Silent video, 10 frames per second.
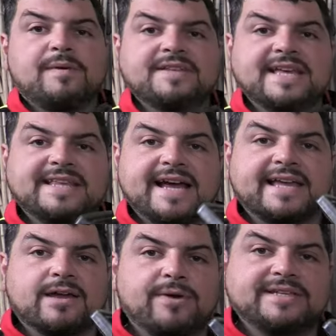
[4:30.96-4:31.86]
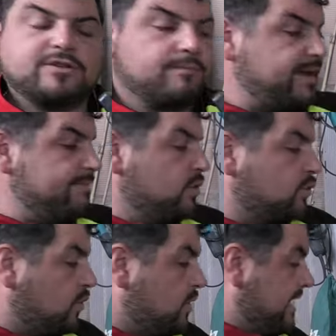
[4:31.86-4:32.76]
vedete anche questo è un bel
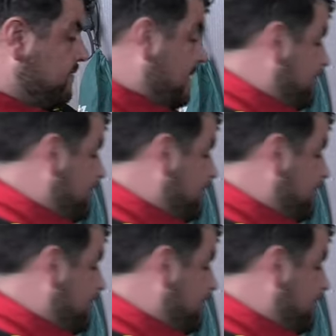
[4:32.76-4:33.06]
motore, una